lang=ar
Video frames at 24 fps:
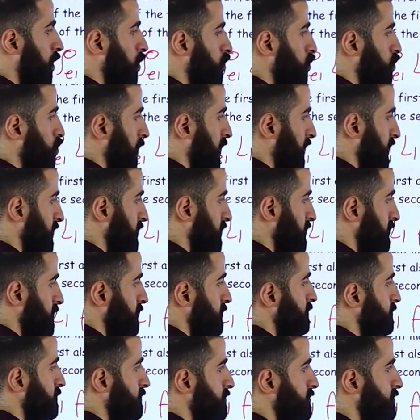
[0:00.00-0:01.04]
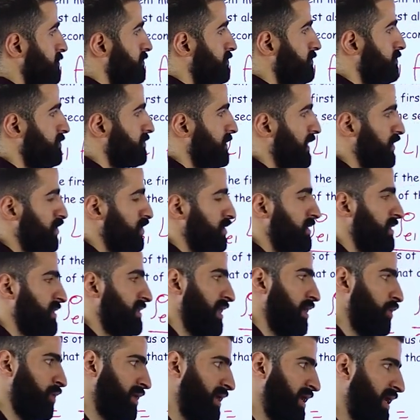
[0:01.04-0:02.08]
حطه ال عشان
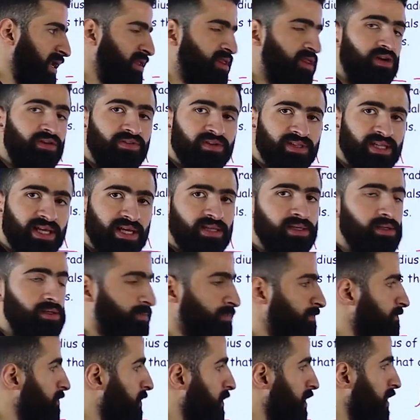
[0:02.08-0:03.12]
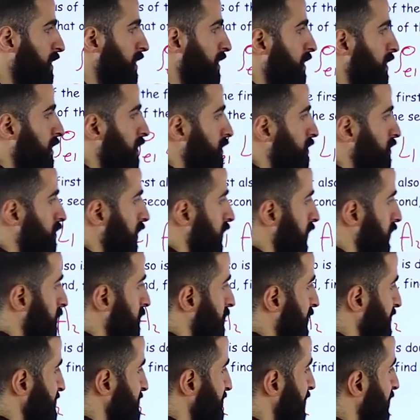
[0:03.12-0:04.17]
الاولاني ضعف الثاني طيب
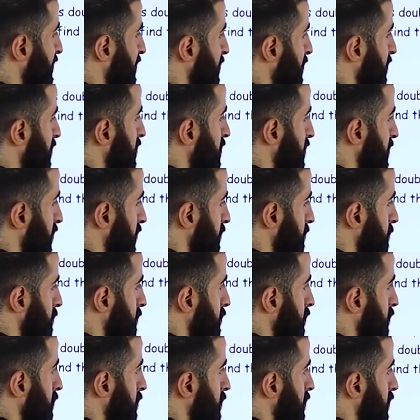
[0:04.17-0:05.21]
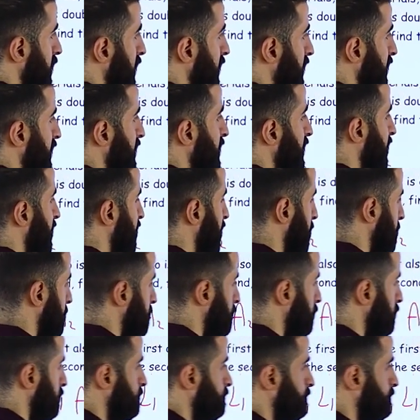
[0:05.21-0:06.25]
كذلك الاريا الاريا كام